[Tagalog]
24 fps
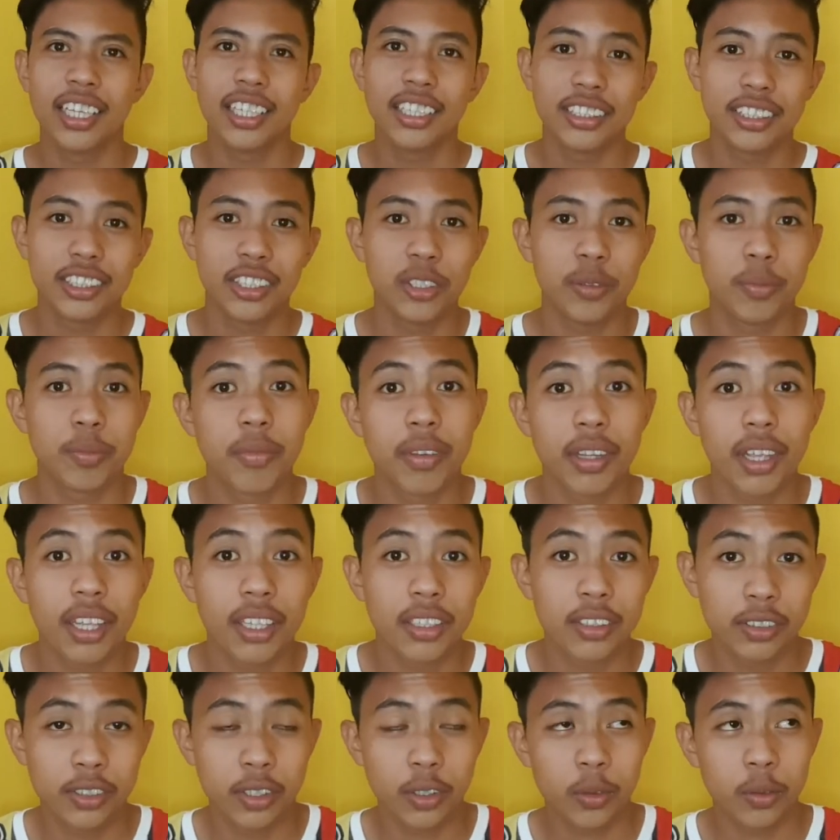So,
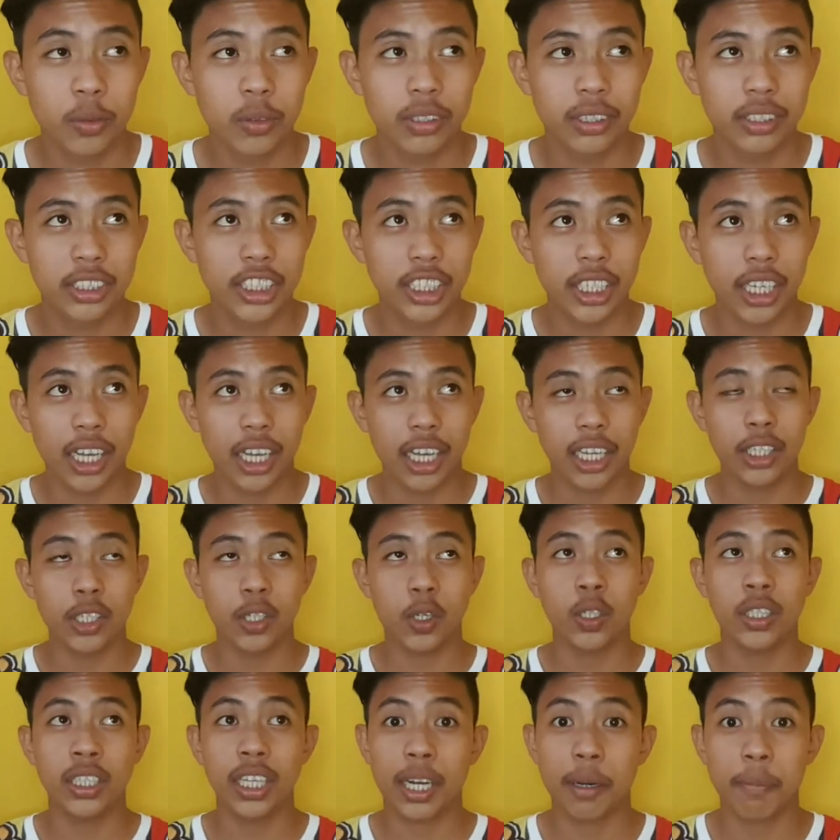so, si, ah, ano
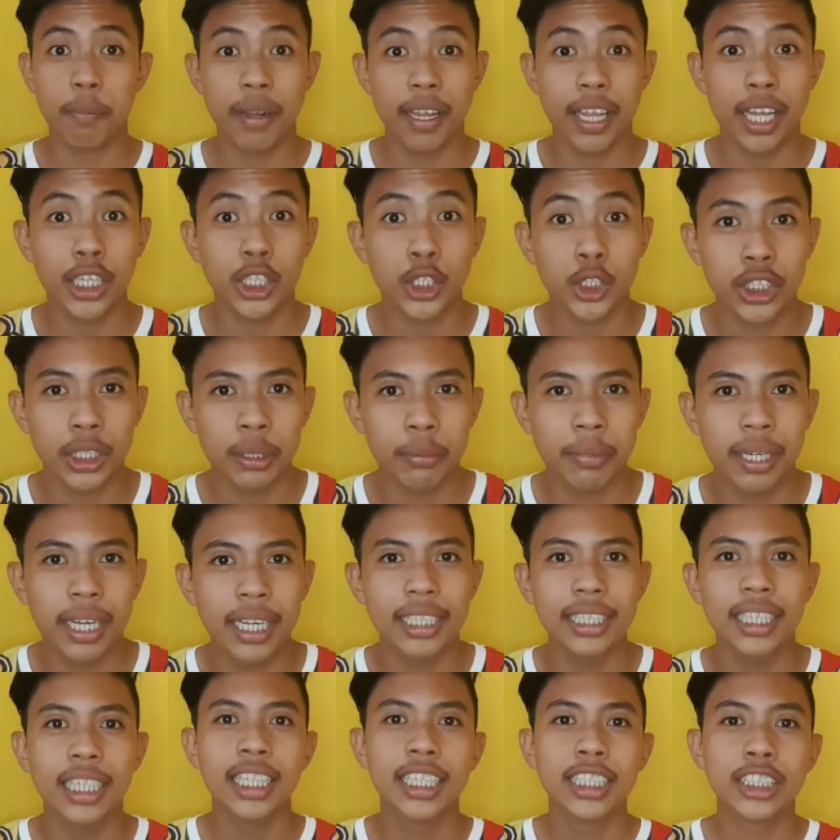ko, nireplyan ko
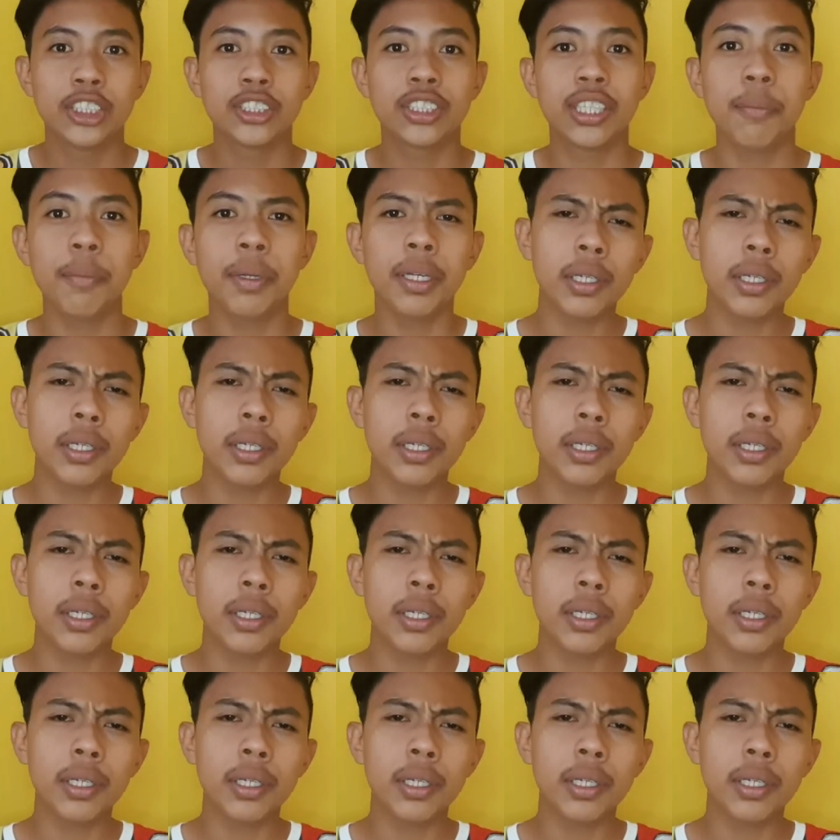naman. sabi